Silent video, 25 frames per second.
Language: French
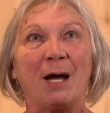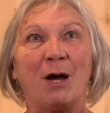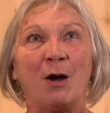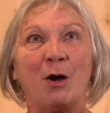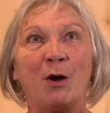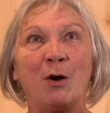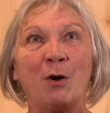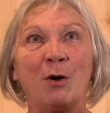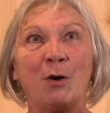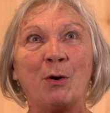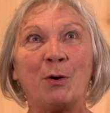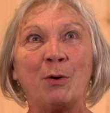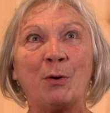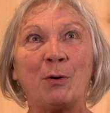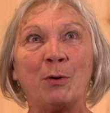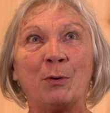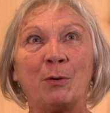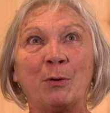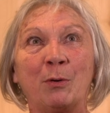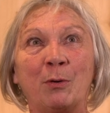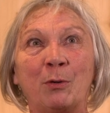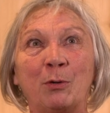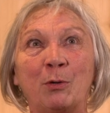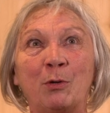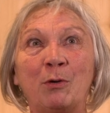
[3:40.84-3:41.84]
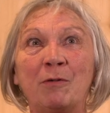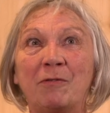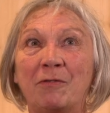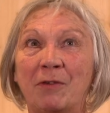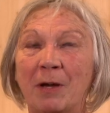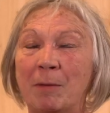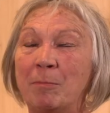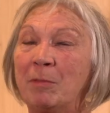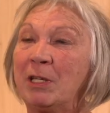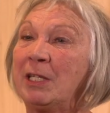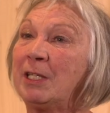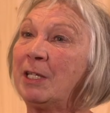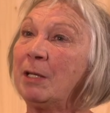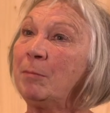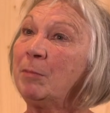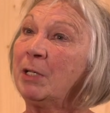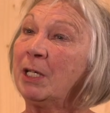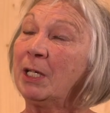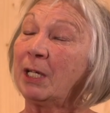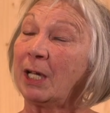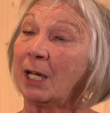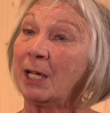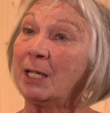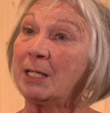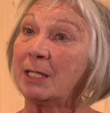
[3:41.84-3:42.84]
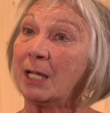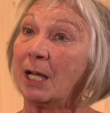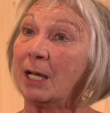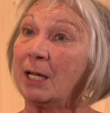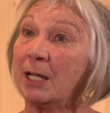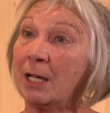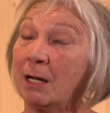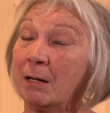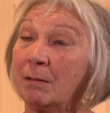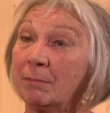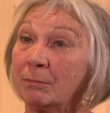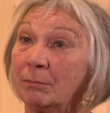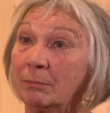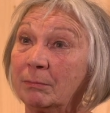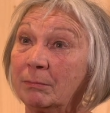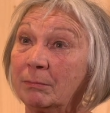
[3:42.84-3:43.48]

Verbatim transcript: euh, une famille d'émigrés italiens.